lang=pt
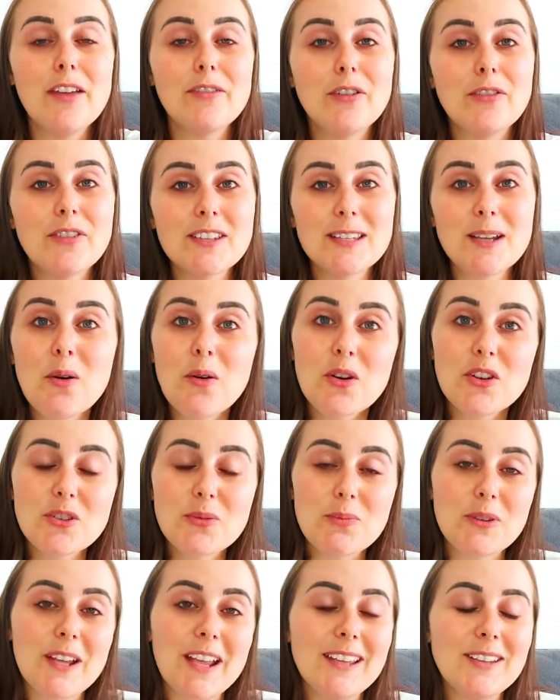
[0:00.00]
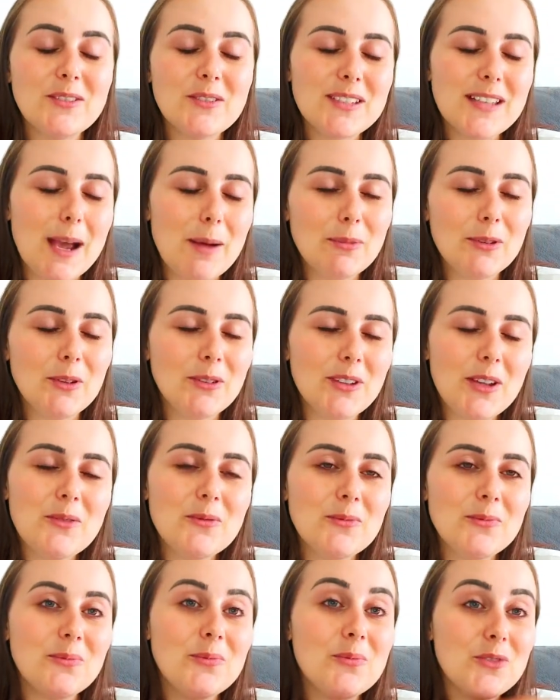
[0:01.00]
Eu vou fazer hoje, porque no sábado tem
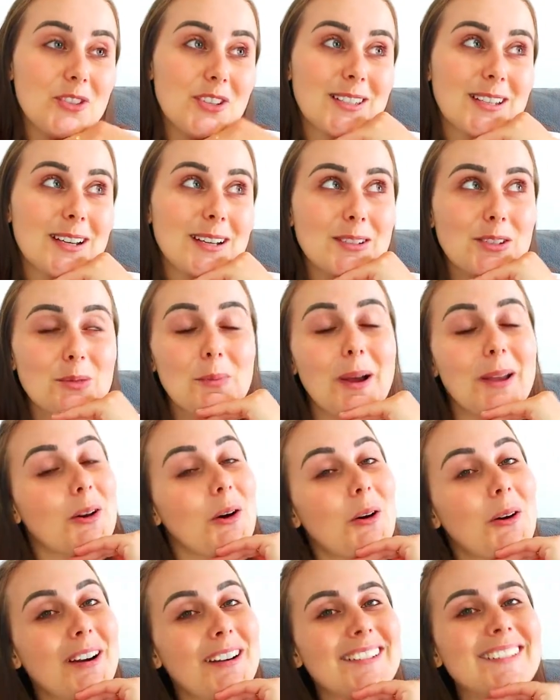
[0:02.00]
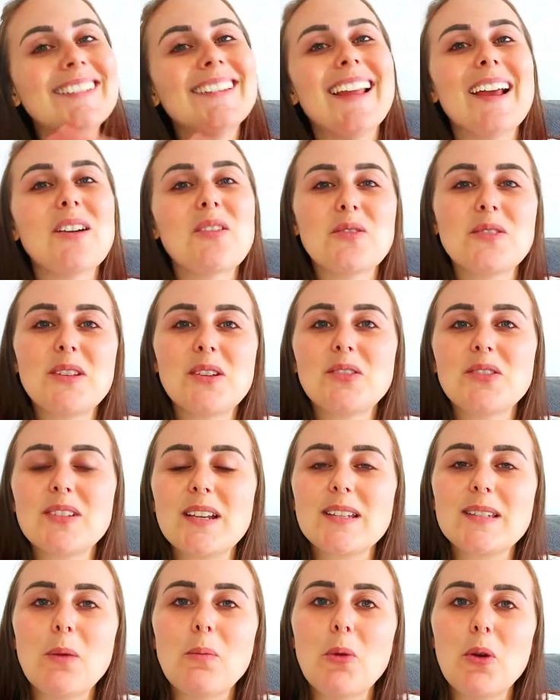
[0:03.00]
um descanso maior, né? Eu consigo
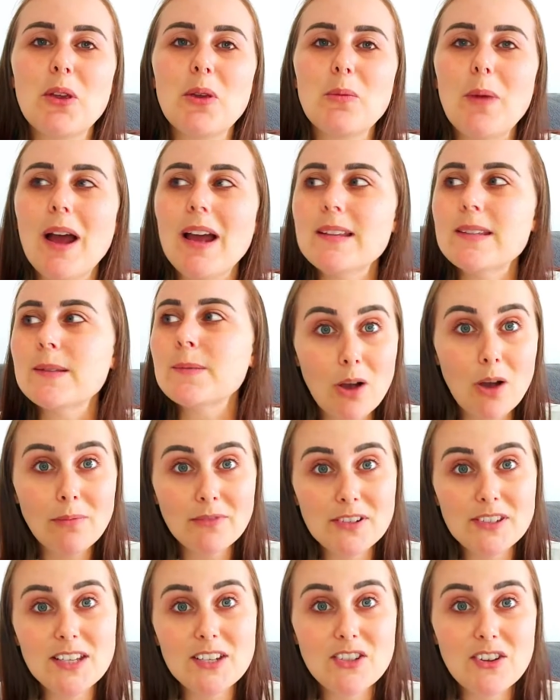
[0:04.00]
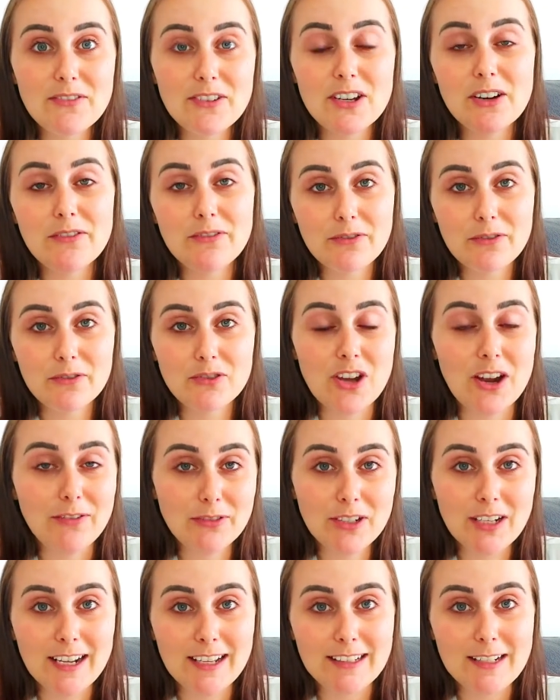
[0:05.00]
descansar um pouquinho mais. Como vocês já viram, já
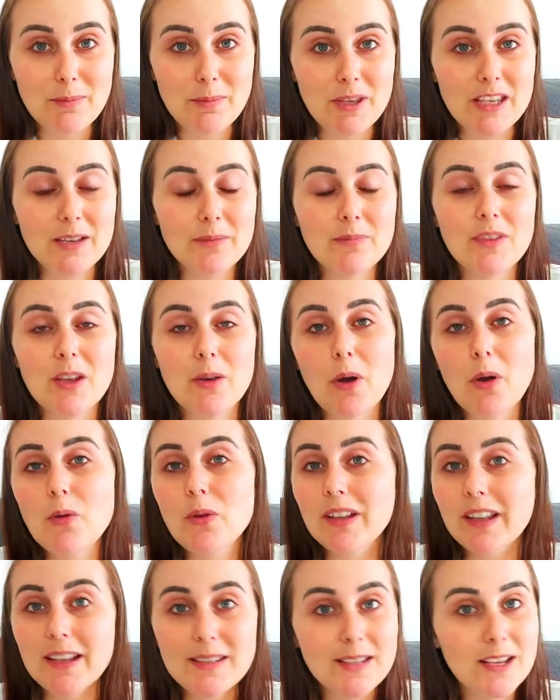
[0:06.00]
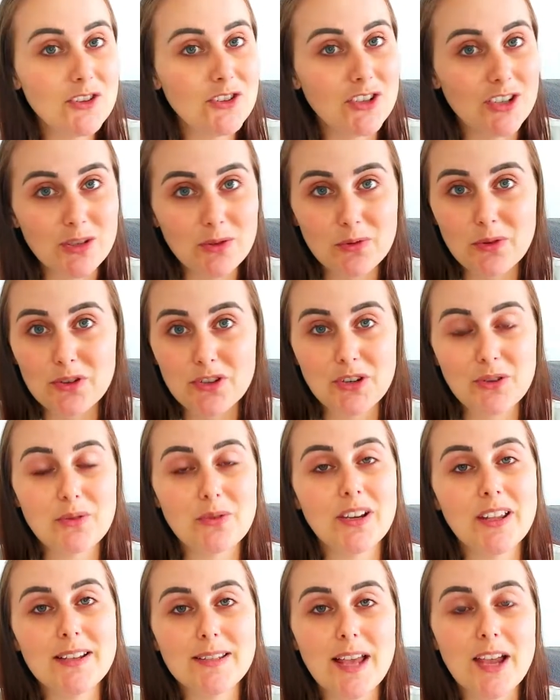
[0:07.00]
fui na academia, pandemia. Eu acordei cedinho hoje,
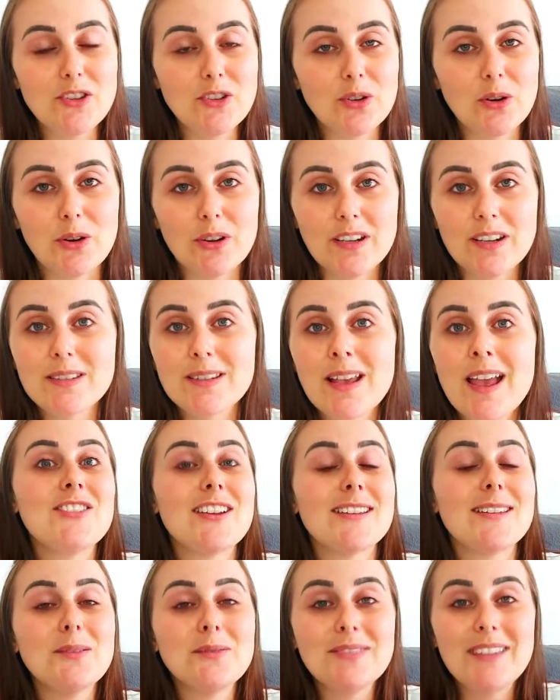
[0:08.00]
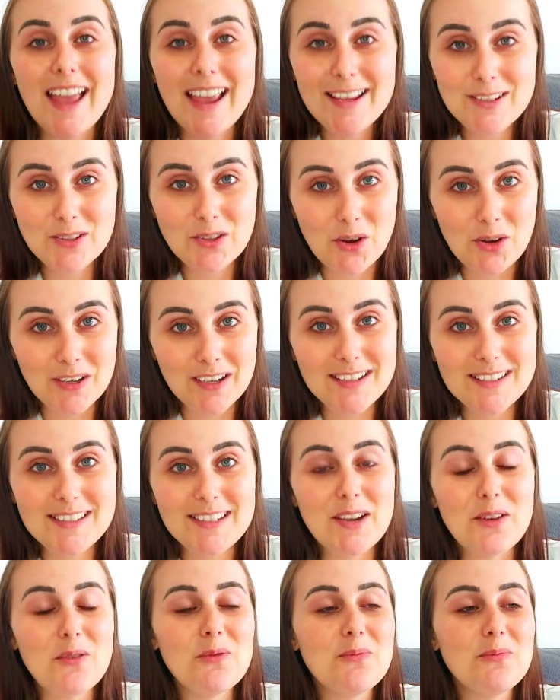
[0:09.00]
acordei 7 horas. Já são 10 horas
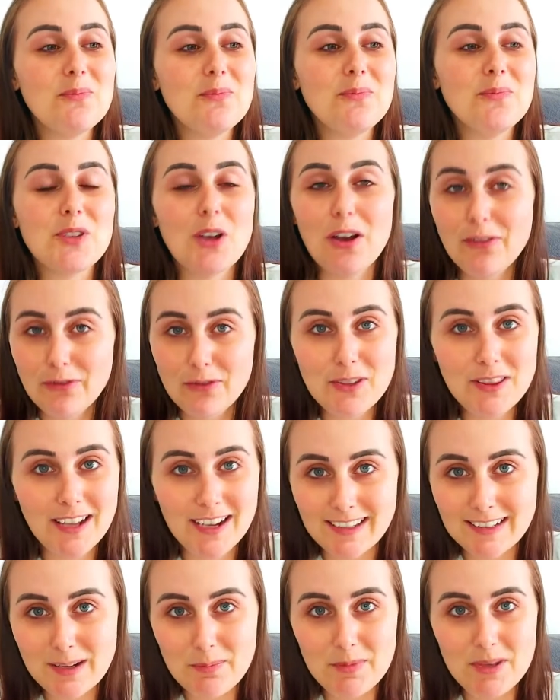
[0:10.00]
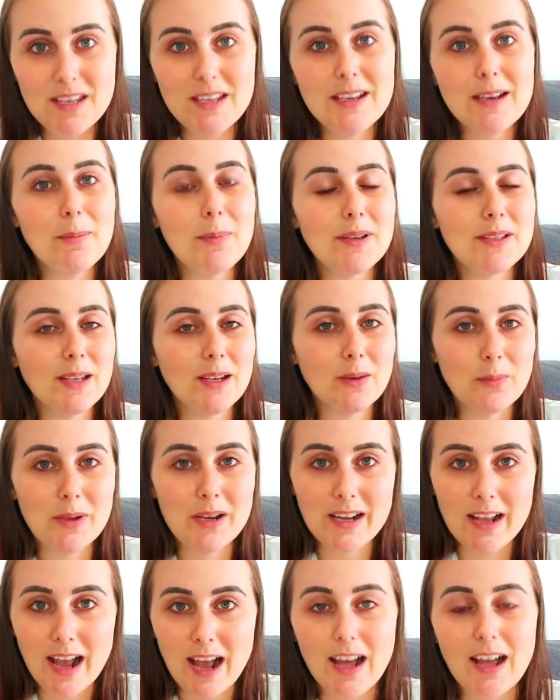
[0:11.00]
e eu só fui na academia, passei no
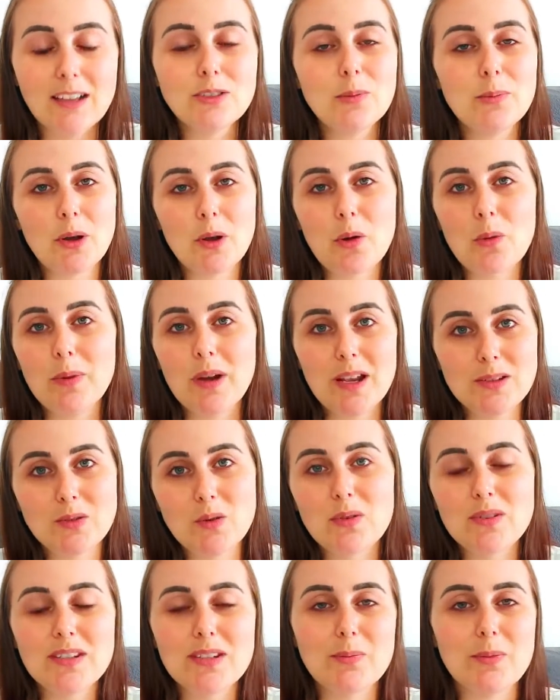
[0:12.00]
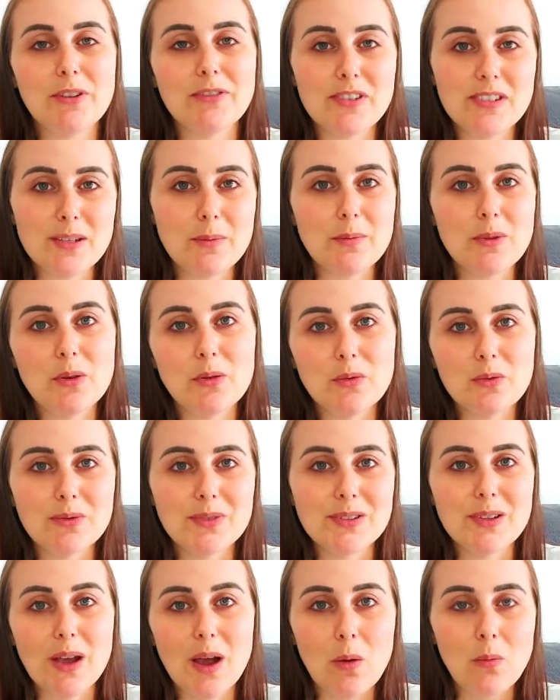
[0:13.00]
mercado para comprar as coisas para fazer
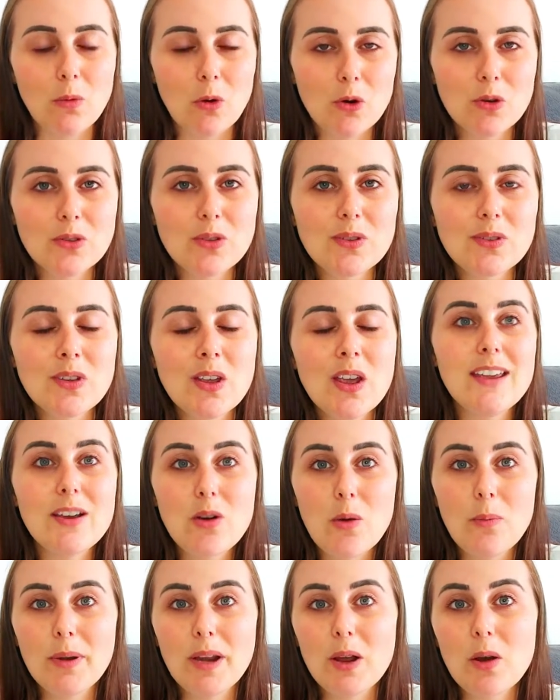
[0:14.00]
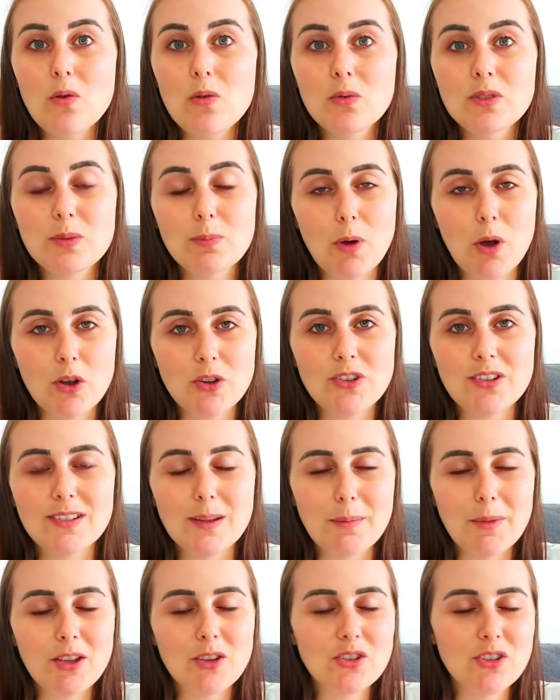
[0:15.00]
meus almoços e comprei alguns potes
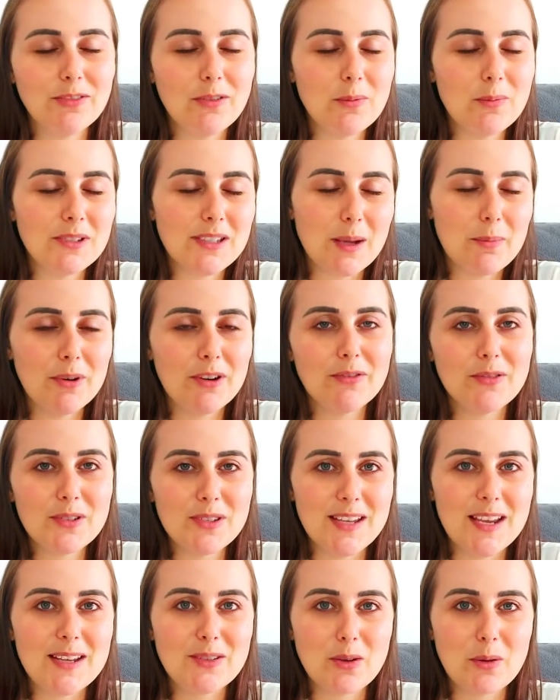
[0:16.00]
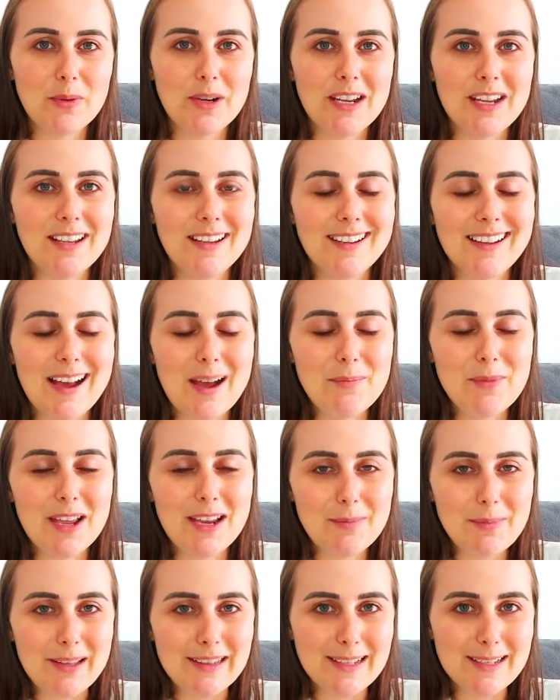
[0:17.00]
também que eu já vou mostrar para vocês sobre a minha
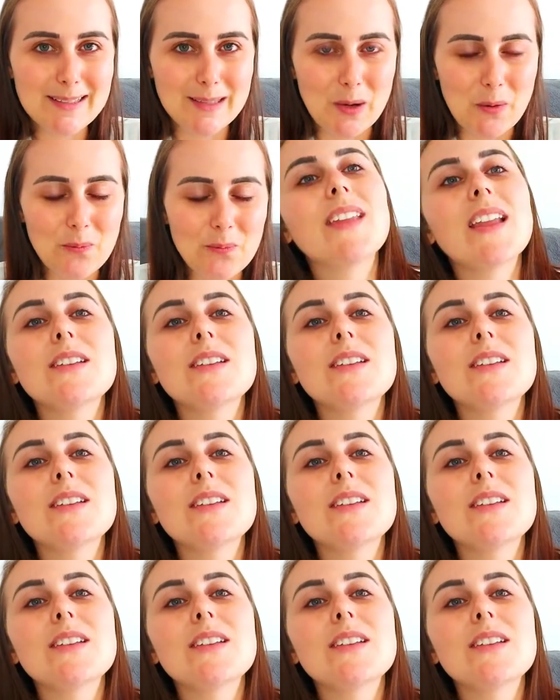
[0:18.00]
alimentação.